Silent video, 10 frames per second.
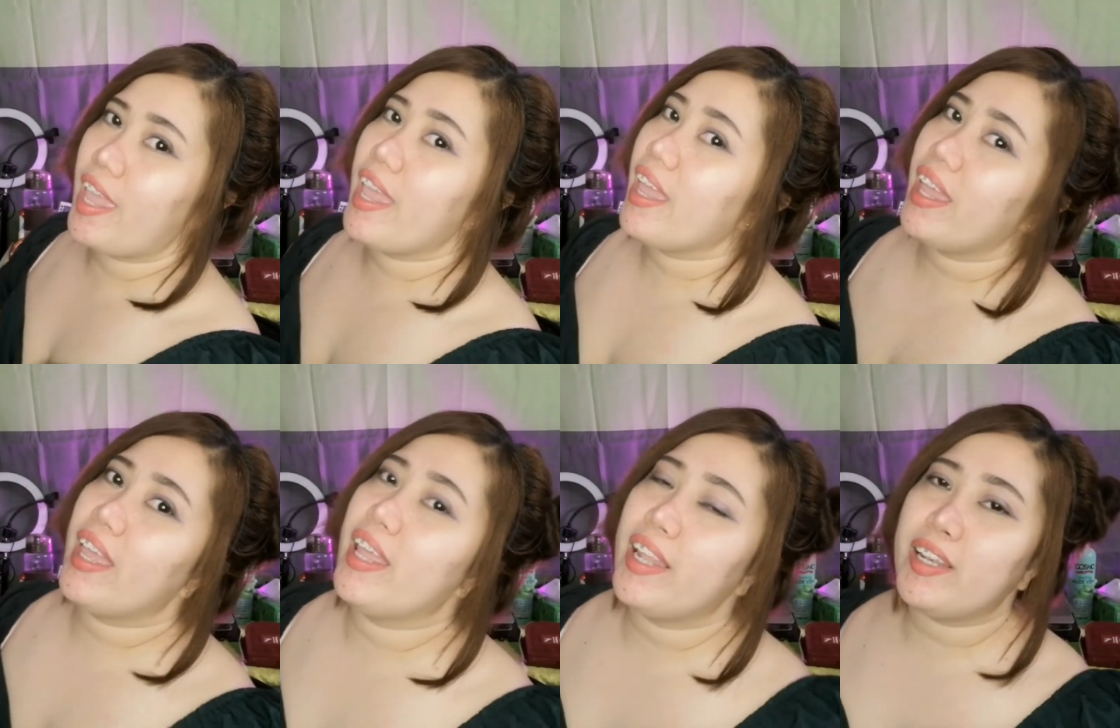
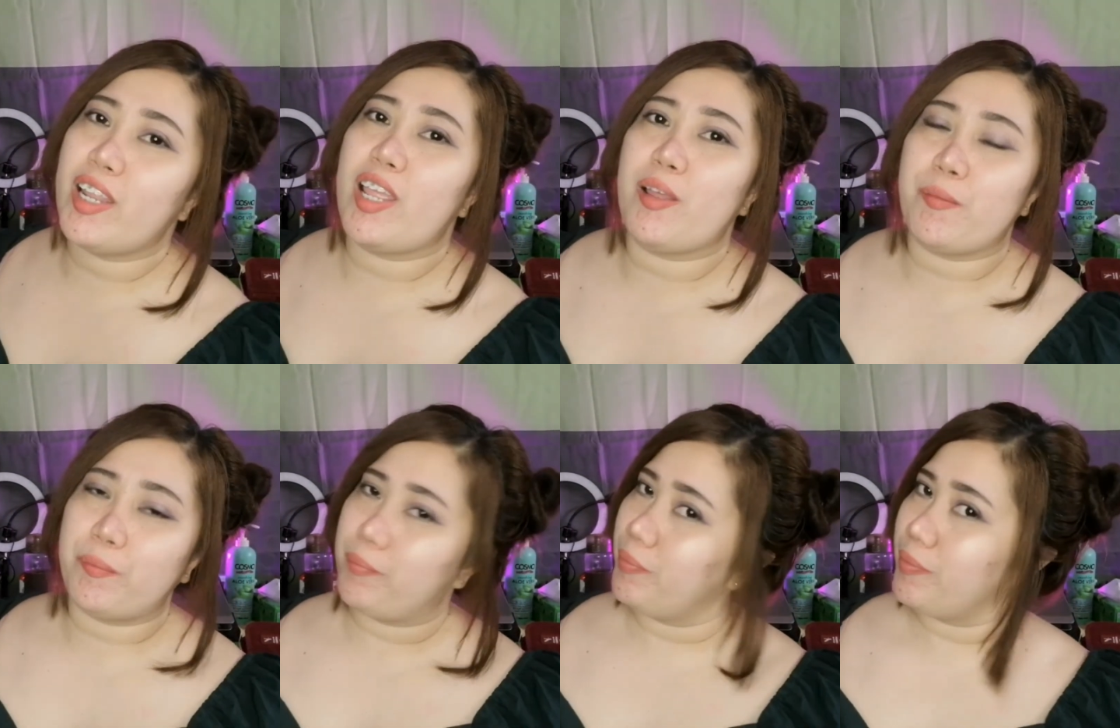And
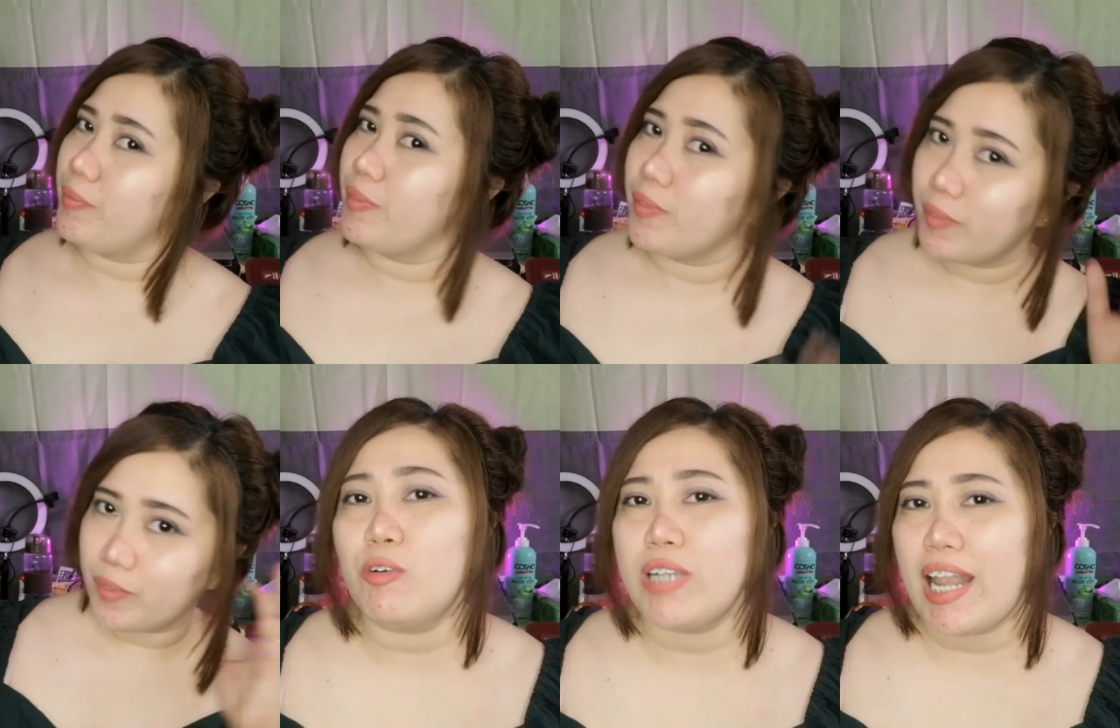
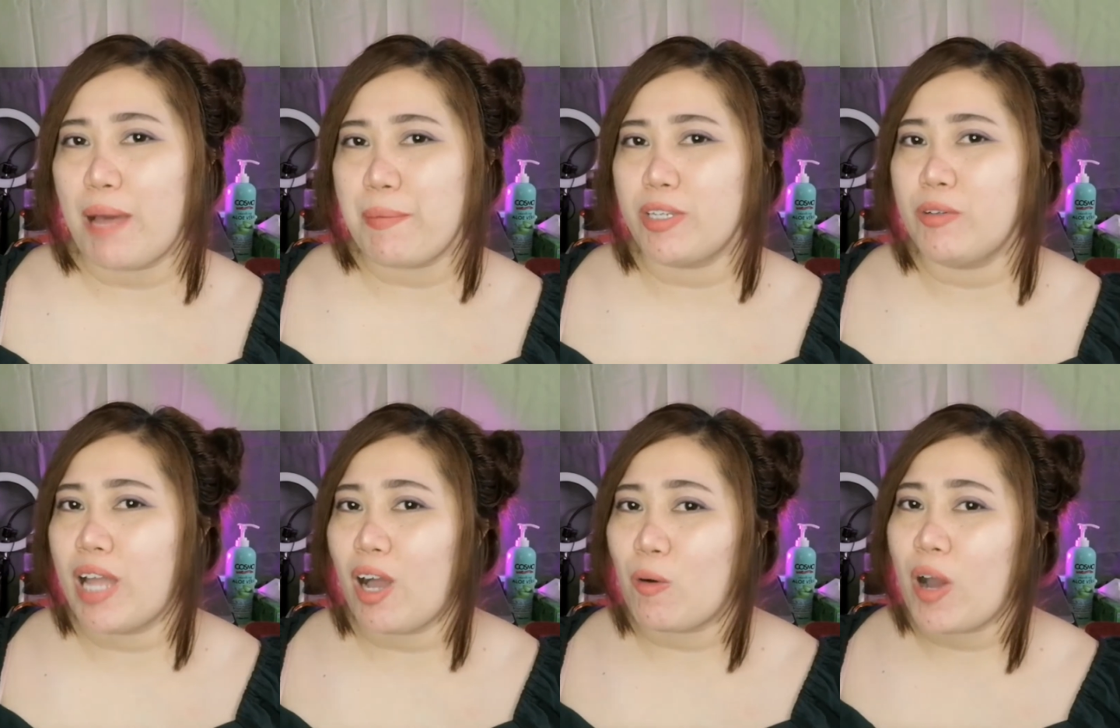kung nalaman nyo
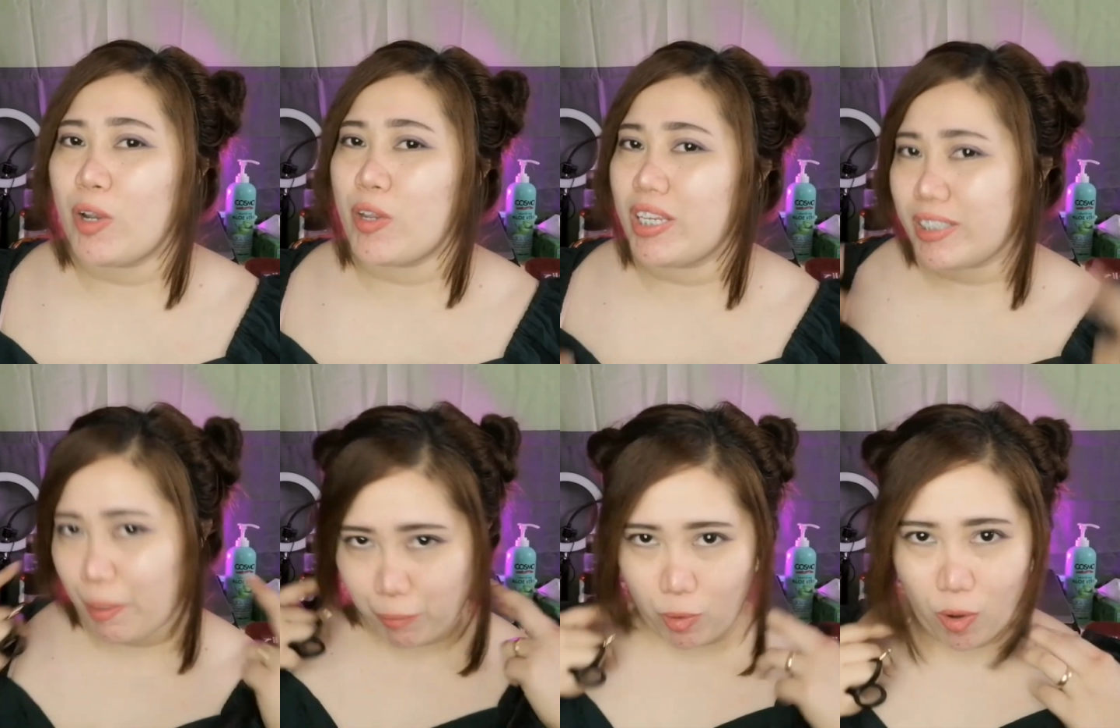na kung ano yung
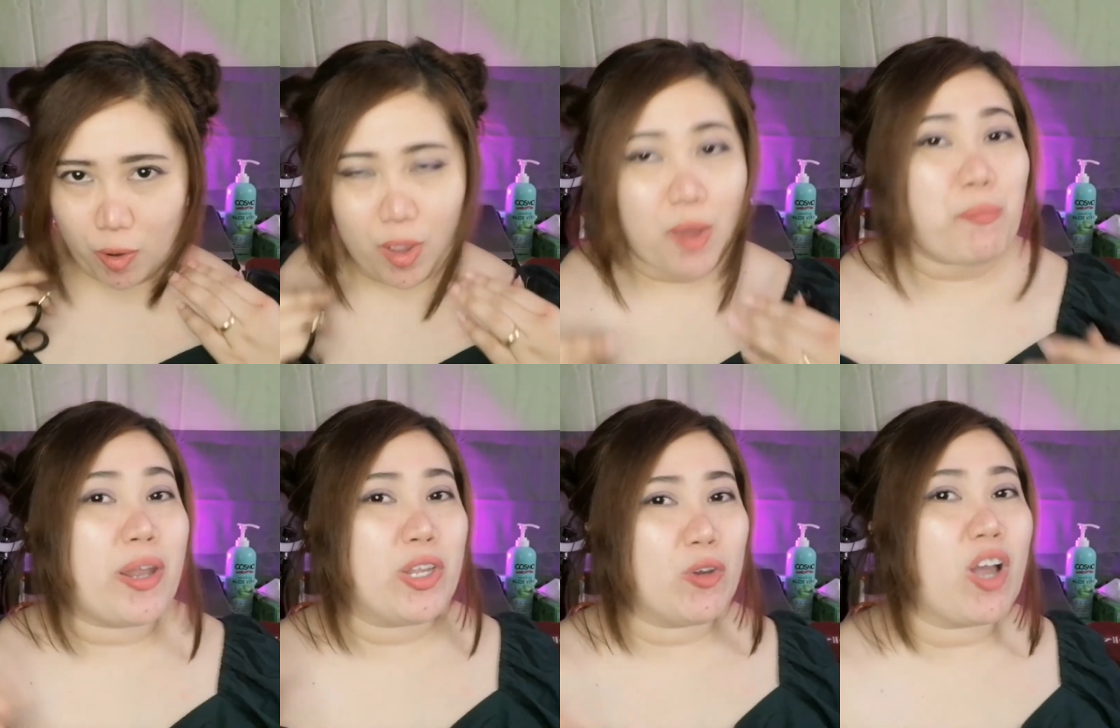step ko,
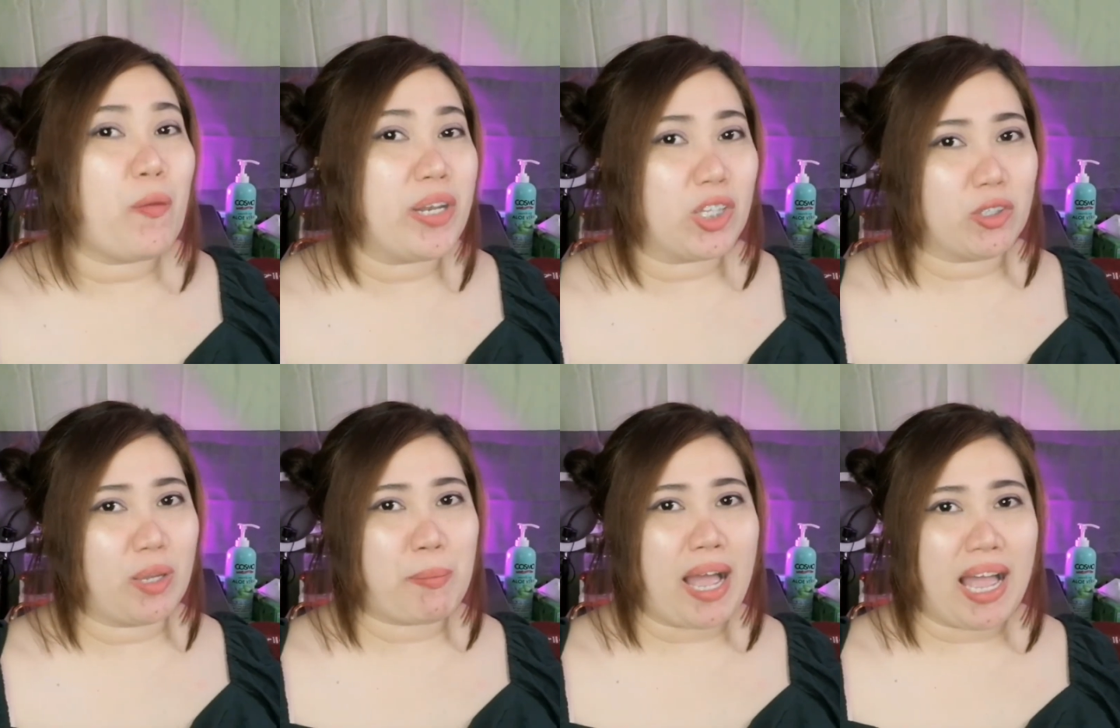pwede nyo gawin ito
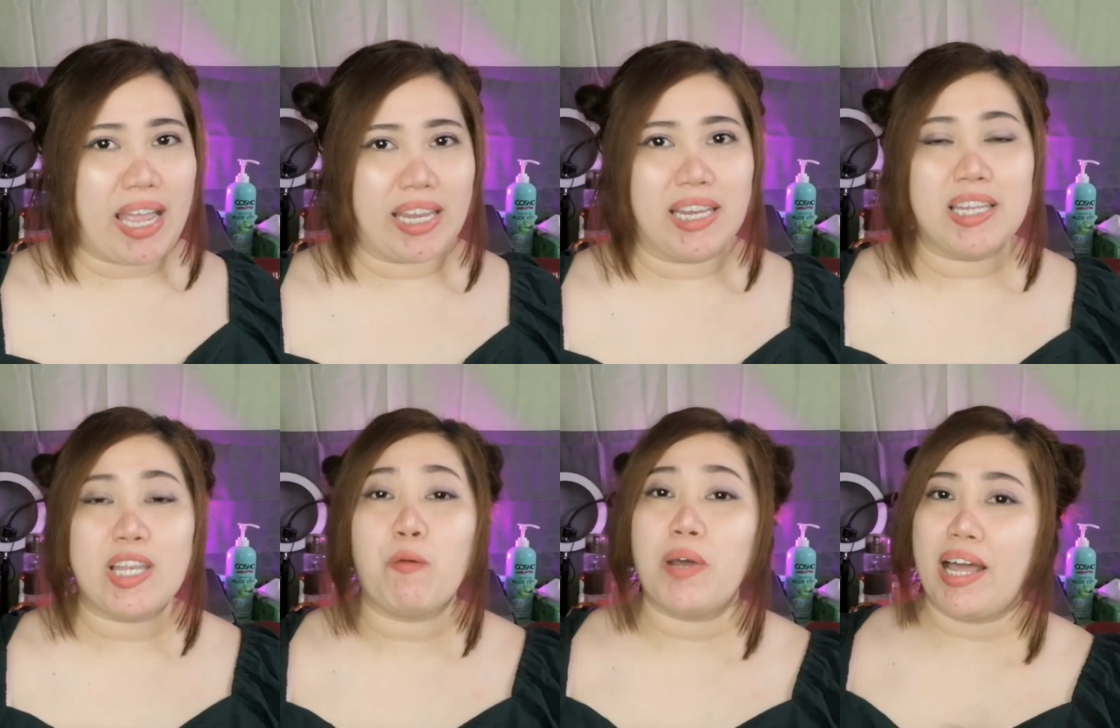sa bahay
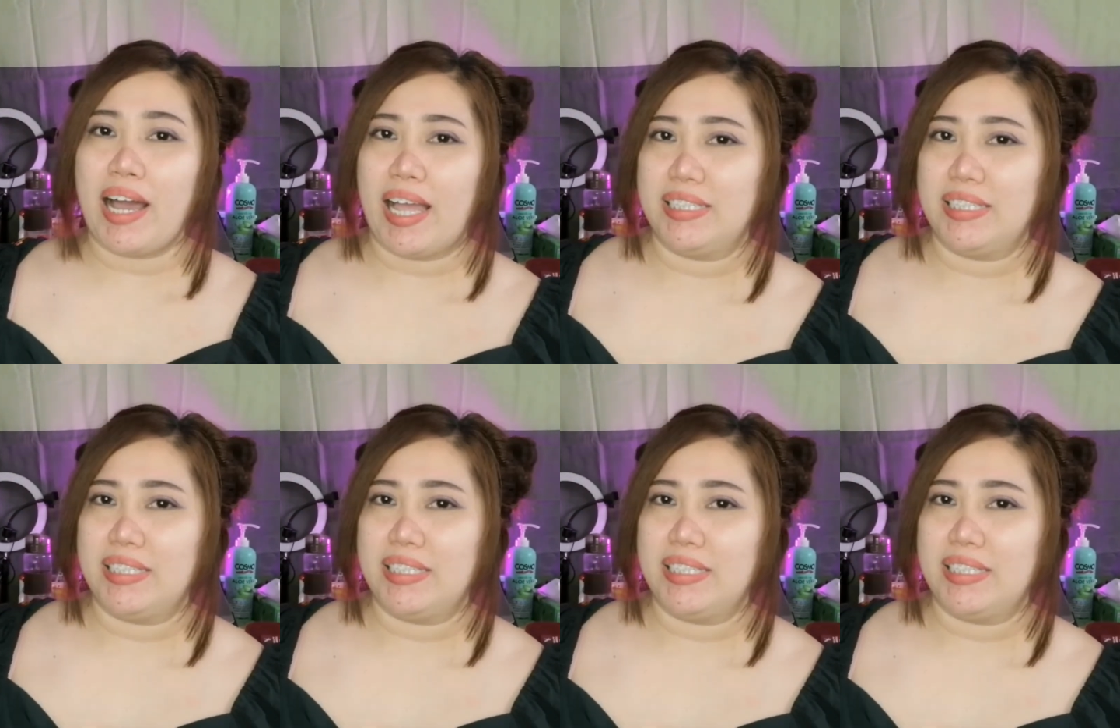ng walang